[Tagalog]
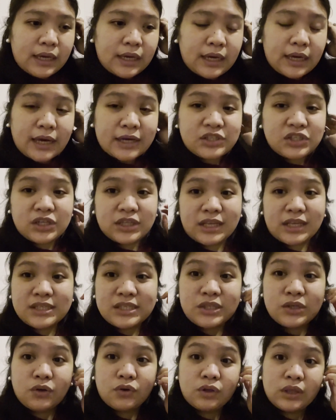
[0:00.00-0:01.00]
at
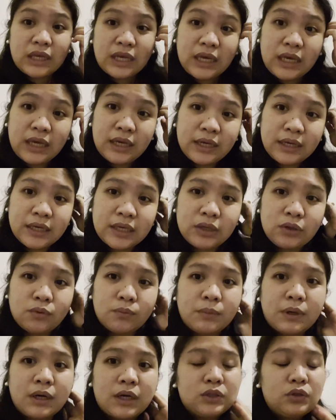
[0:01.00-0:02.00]
citazione,
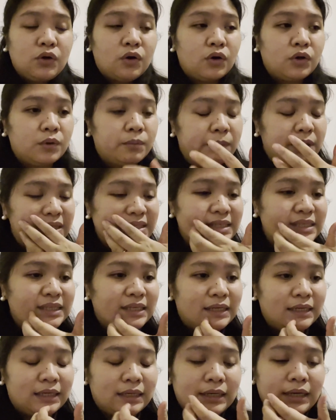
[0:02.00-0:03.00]
yung mga documents
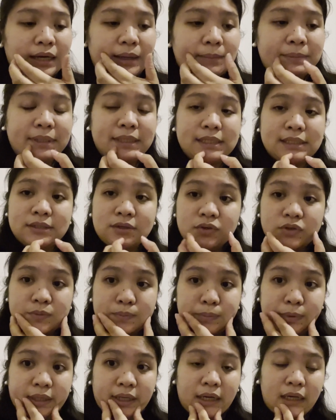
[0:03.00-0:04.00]
ni Amelie sa
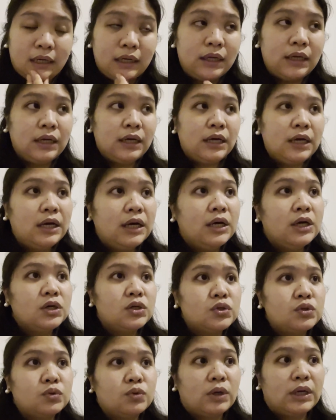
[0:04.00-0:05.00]
ospital.
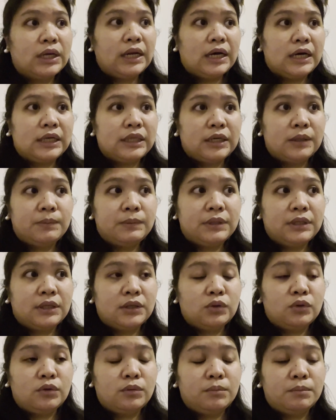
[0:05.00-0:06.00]
So, kailangan namin
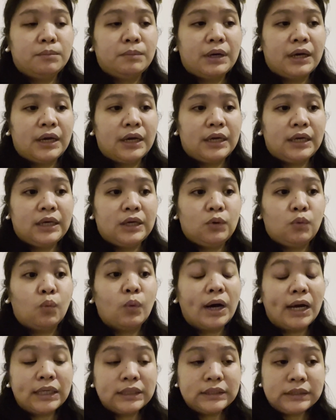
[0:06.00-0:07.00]
nandun by
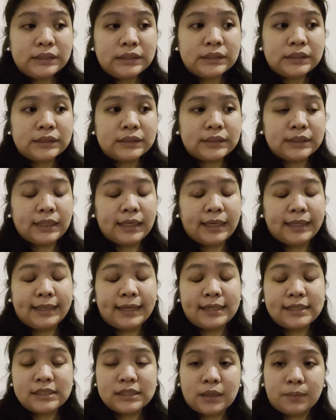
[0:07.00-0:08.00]
1, then
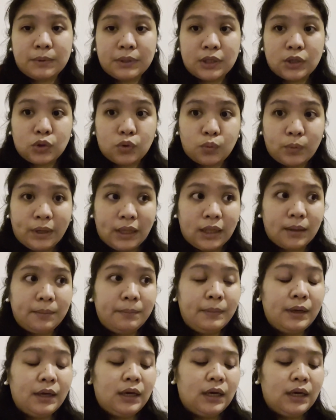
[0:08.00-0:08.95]
alis kami ng 12.